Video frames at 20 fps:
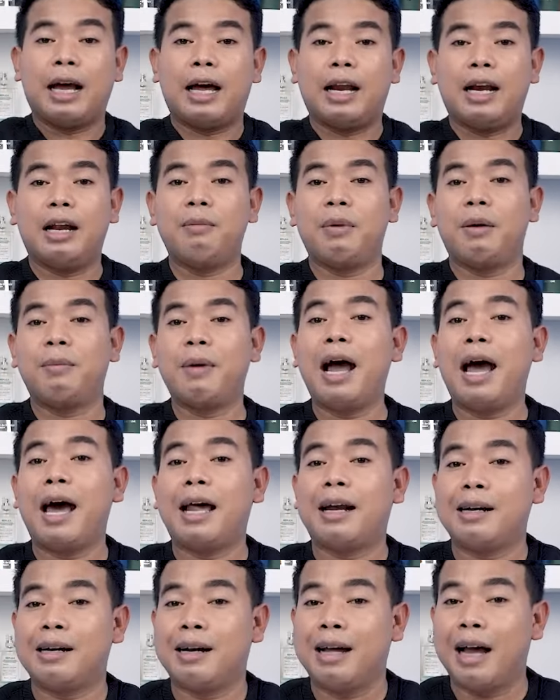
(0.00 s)
Karena memang
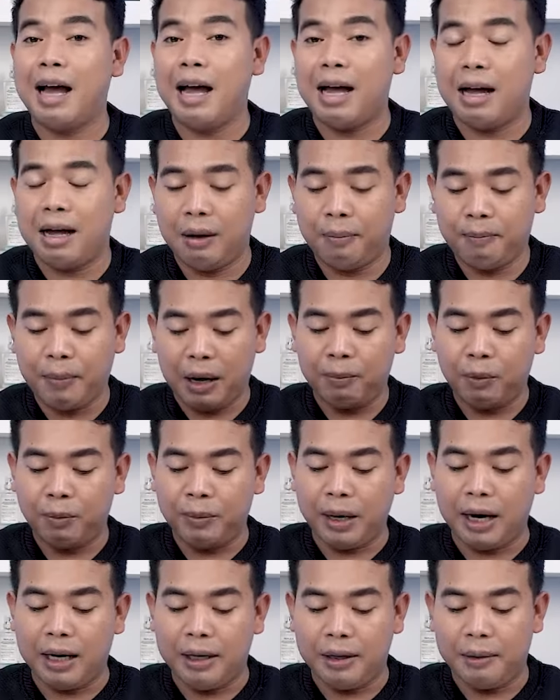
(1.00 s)
harga parfum
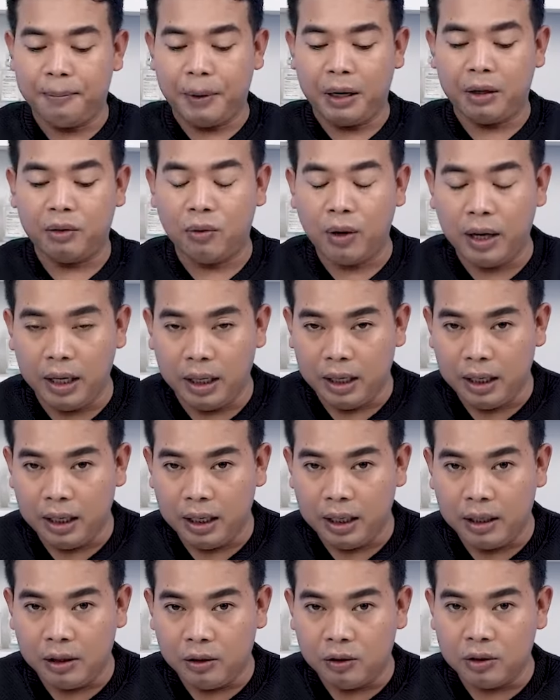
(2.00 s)
yang ada di depan gue
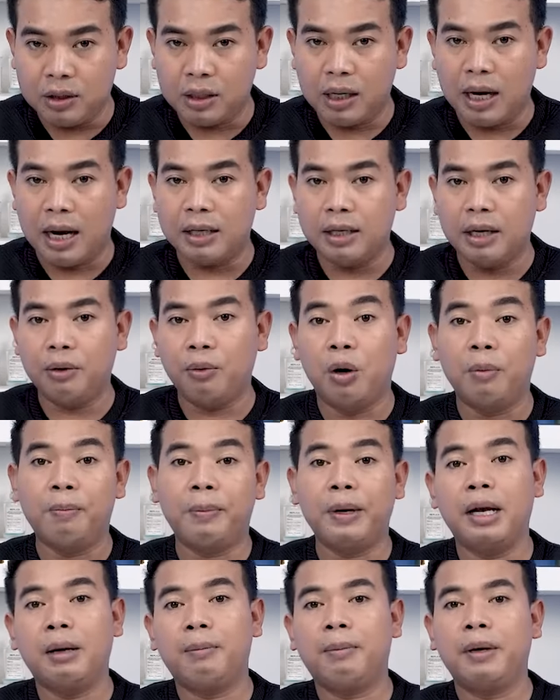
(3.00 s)
ini, ini tuh sengaja gua
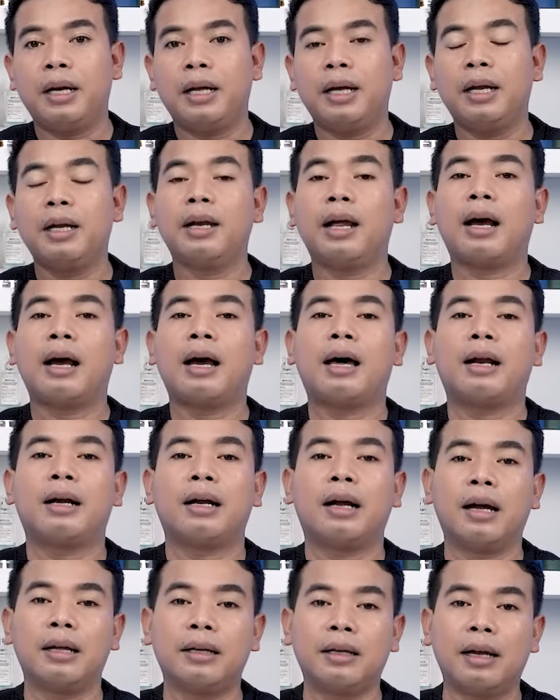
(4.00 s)
pilih-pilihin yang
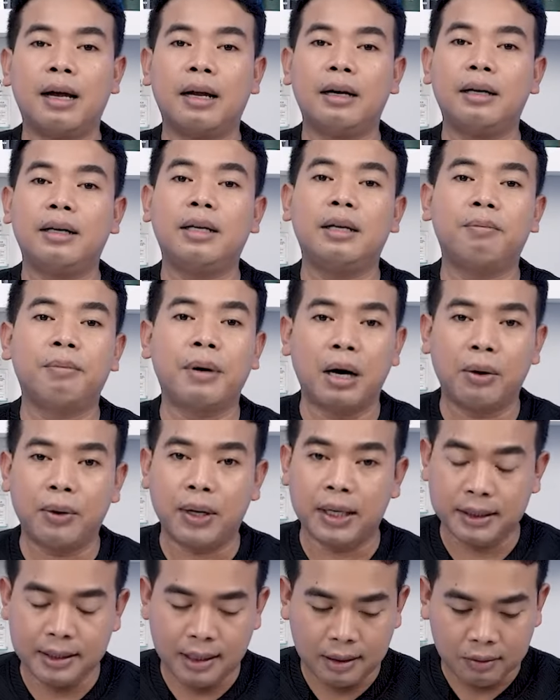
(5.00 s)
harganya di
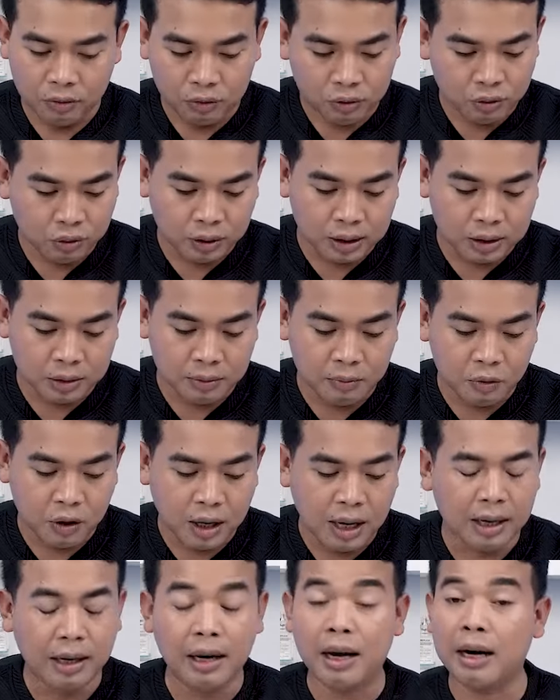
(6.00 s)
bawah 1 juta
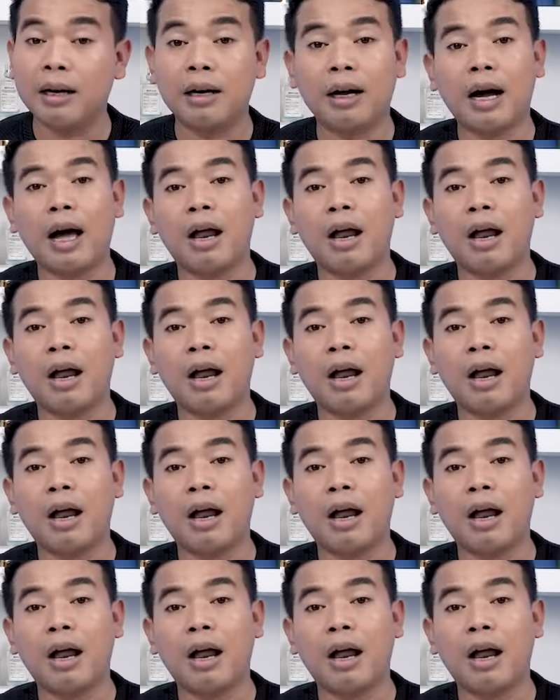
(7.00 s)
semua. Dan